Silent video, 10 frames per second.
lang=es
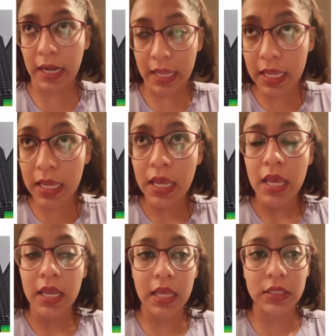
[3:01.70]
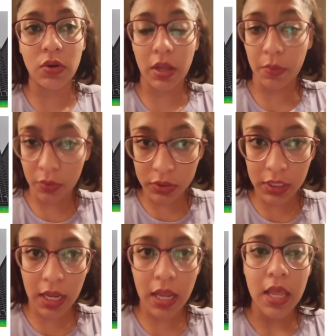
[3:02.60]
ahí, qué es lo que
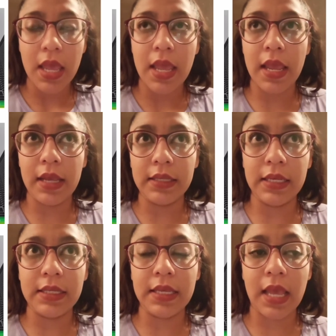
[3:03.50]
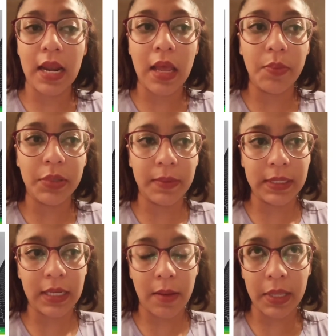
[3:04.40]
busca, eh, se señala pues
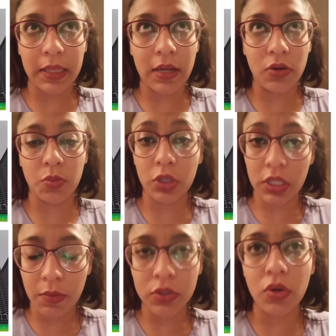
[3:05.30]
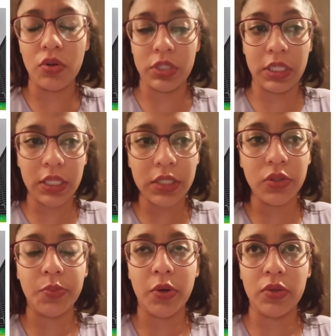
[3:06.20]
básicamente los motivos o los indicios
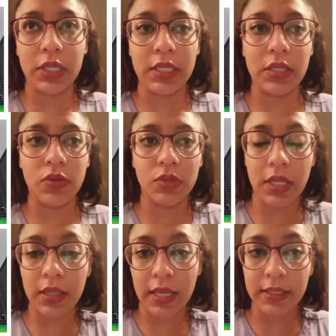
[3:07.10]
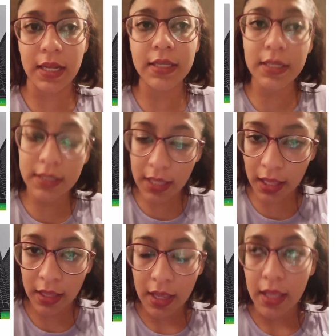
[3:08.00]
por los que se sustenta esa necesidad
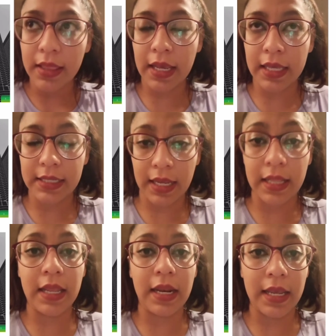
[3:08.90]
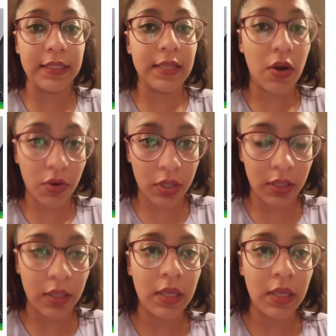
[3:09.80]
de que se genere esa orden.